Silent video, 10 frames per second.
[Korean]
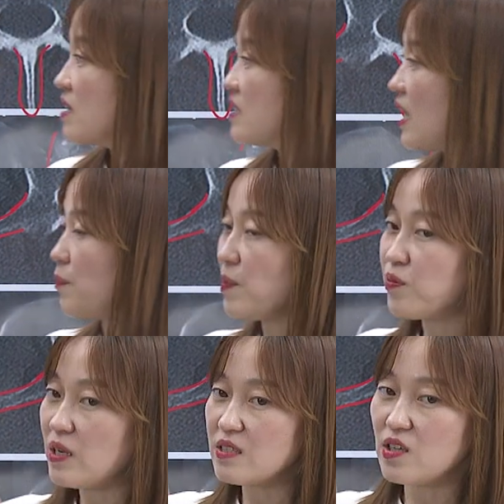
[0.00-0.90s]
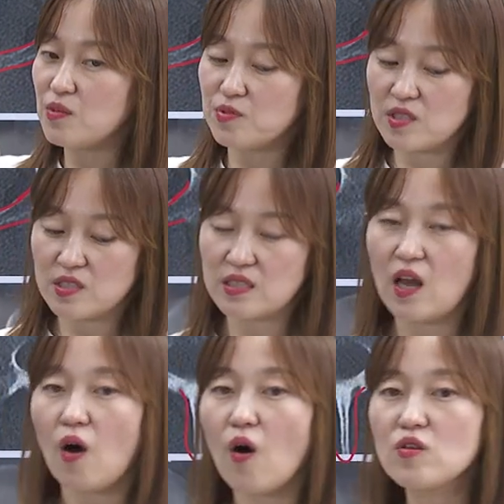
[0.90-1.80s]
그 앞에 플렉처를 붙였을
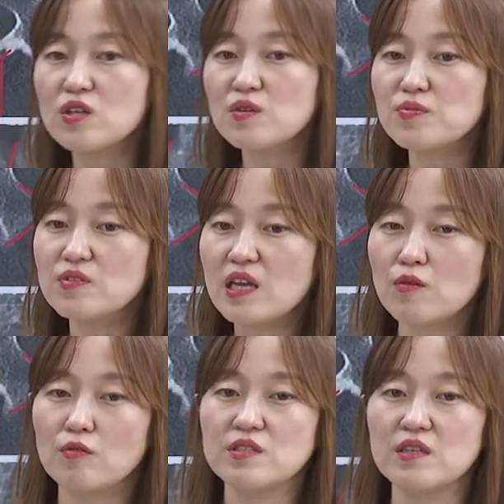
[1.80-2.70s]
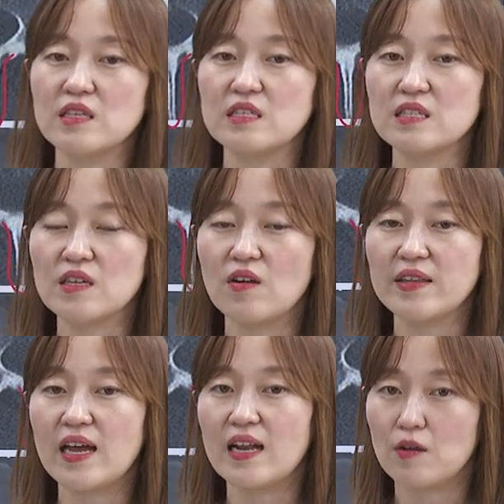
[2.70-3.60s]
때 어느 부위에 골절이 있을
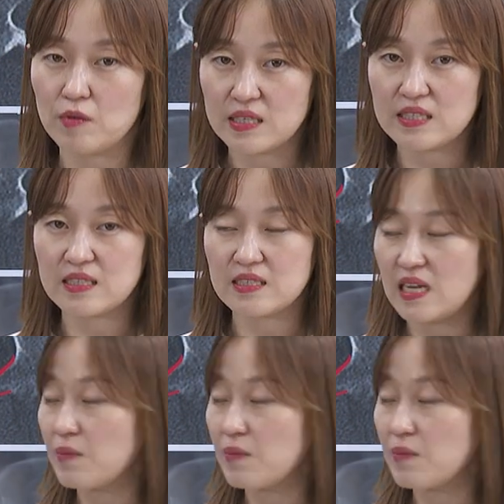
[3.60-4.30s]
거다라고 예측을